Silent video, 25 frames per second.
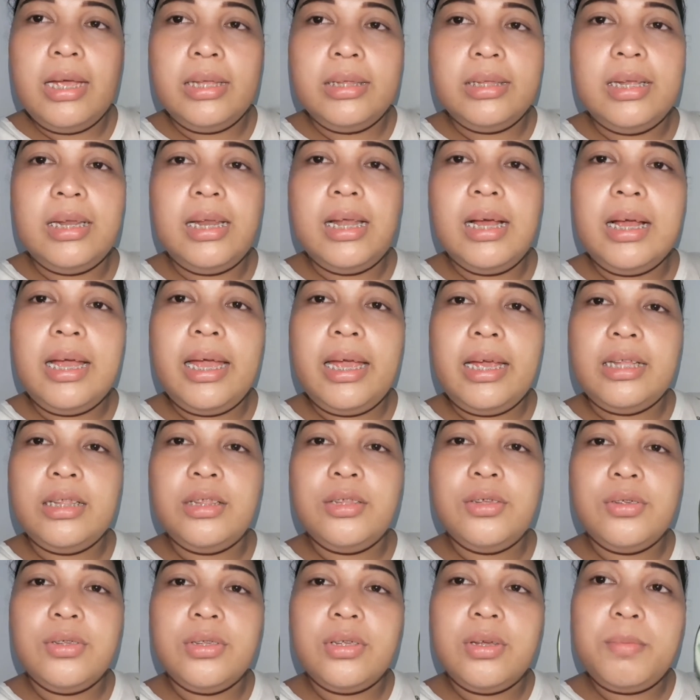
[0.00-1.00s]
nilagay
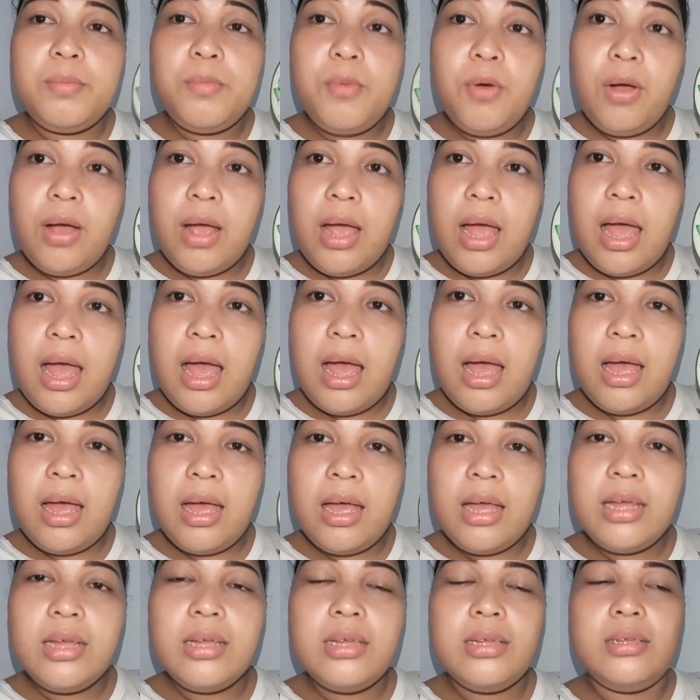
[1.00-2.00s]
ito sa
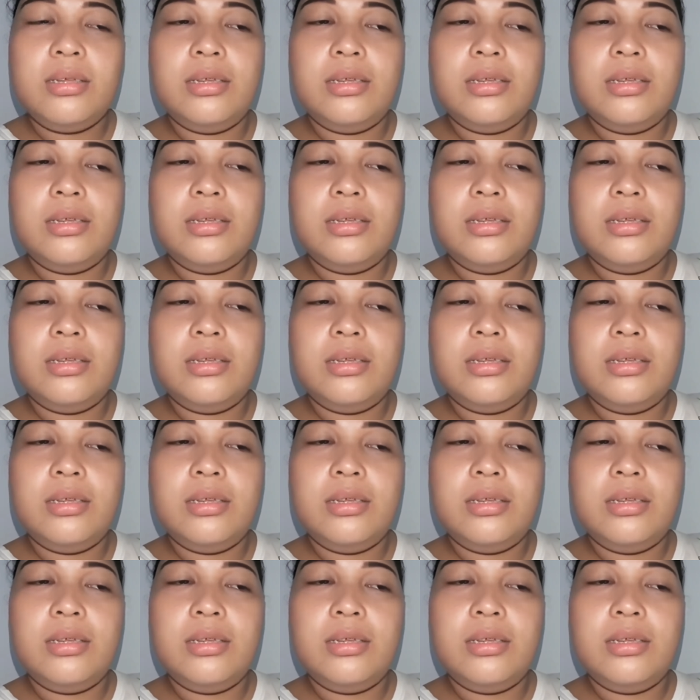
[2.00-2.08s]
mukha.